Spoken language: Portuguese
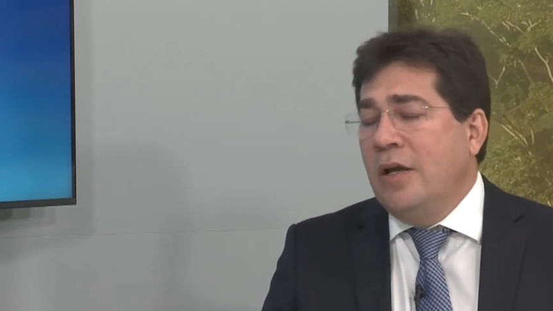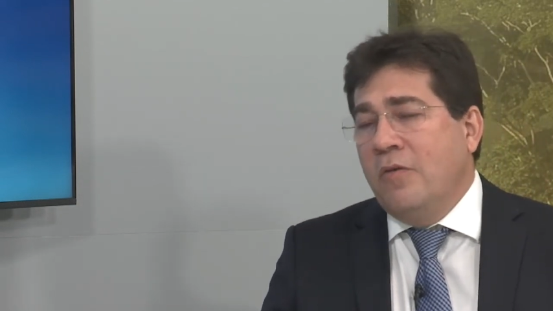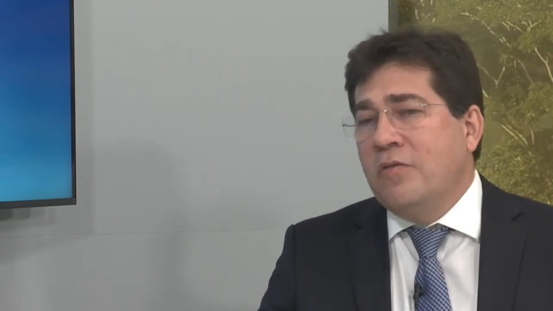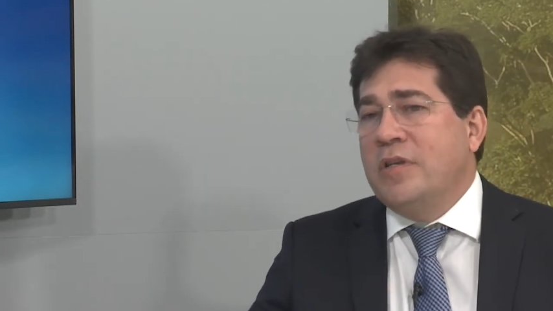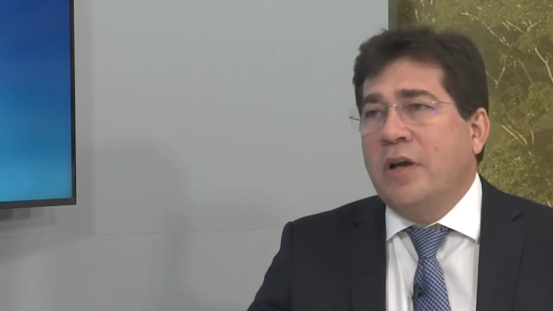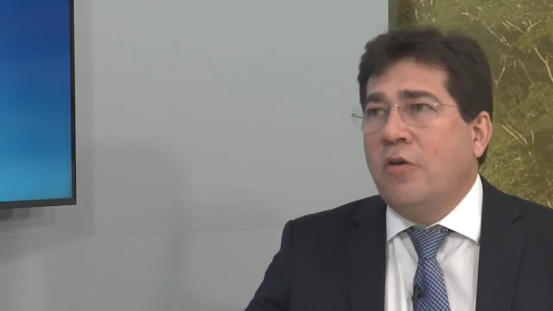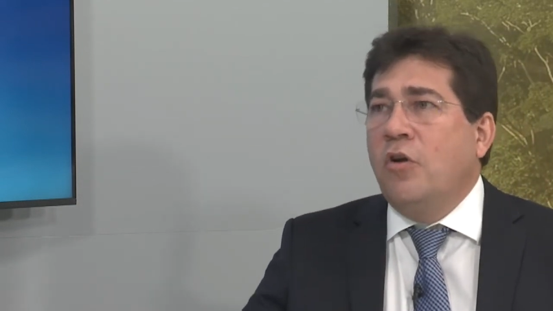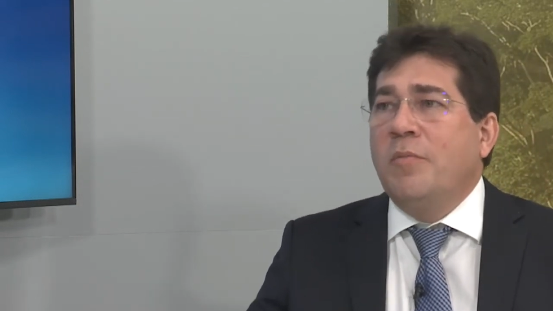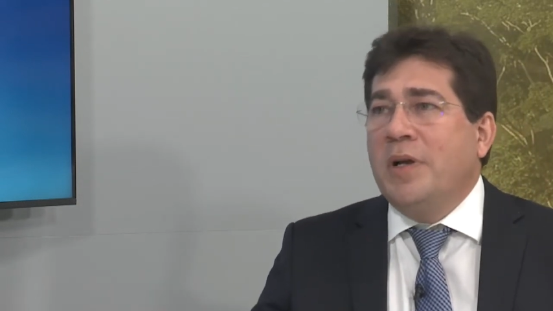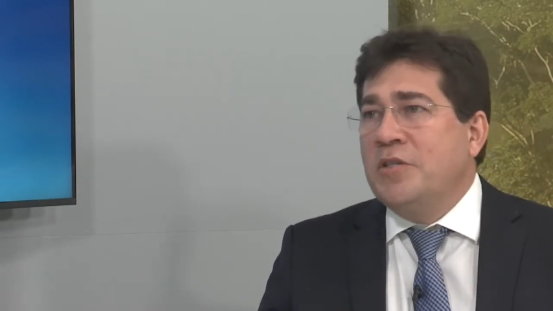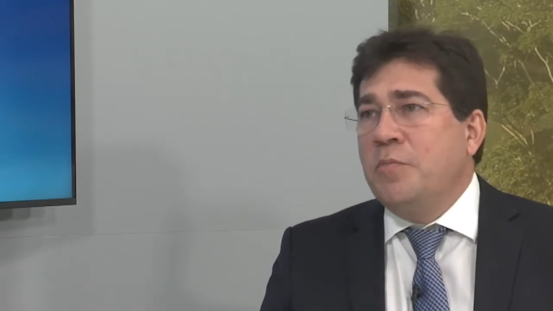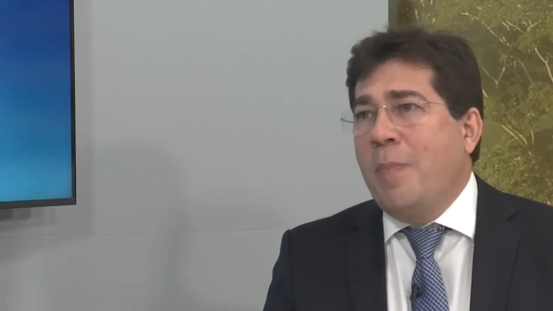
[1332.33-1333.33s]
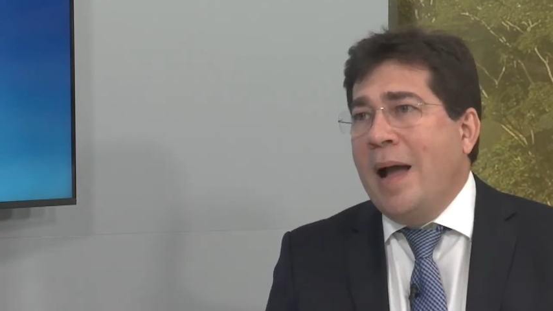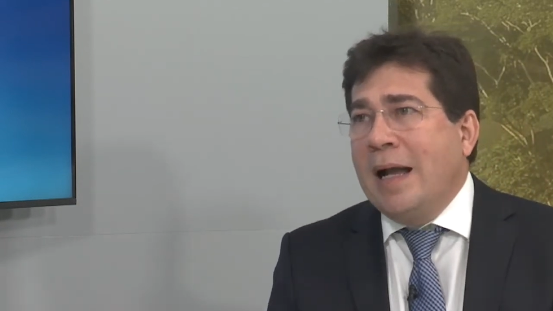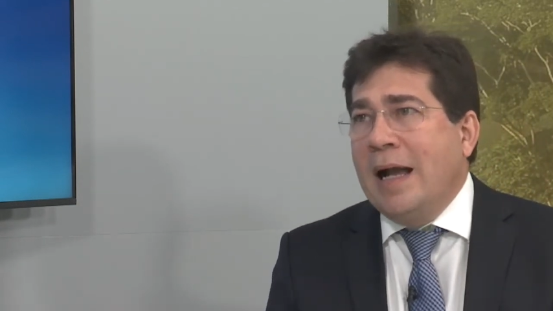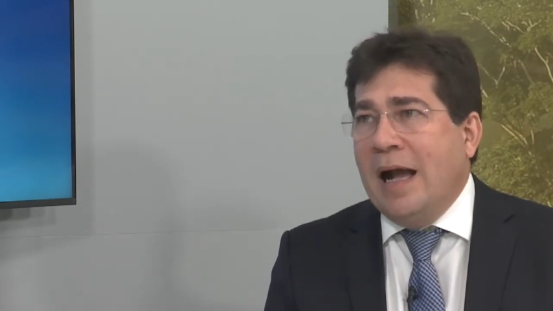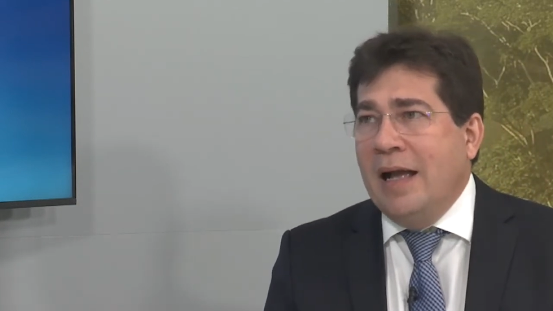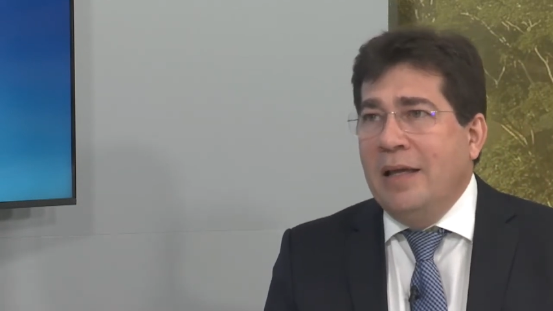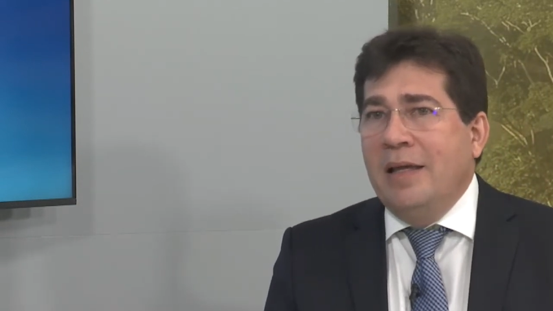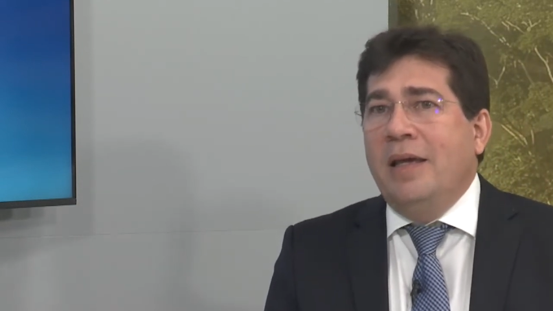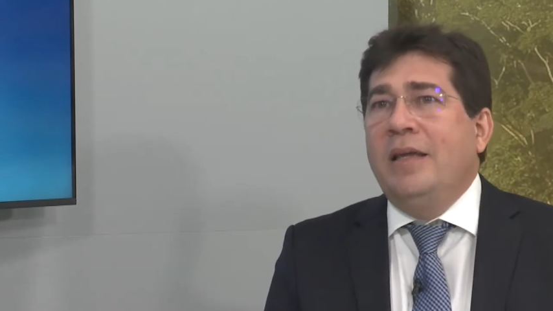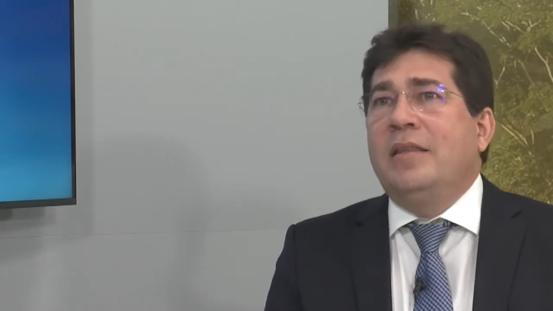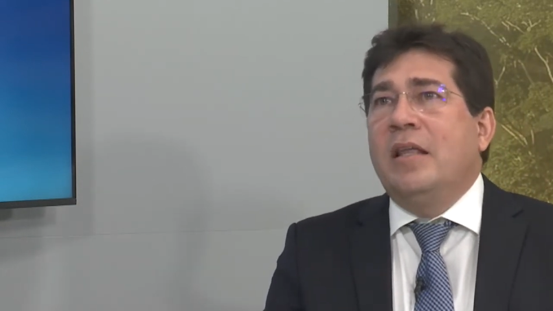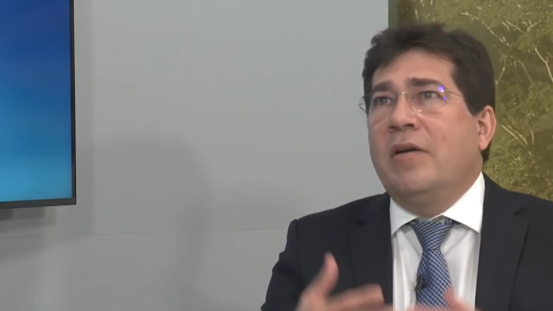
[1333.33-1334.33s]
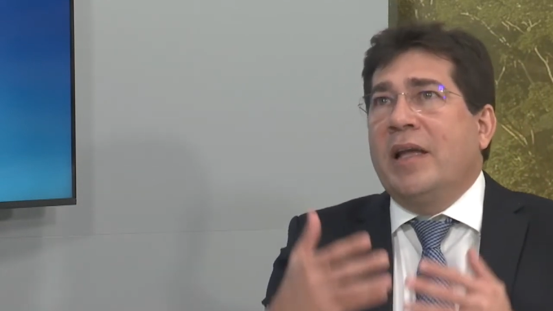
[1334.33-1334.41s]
condição econômica de pagar. Então,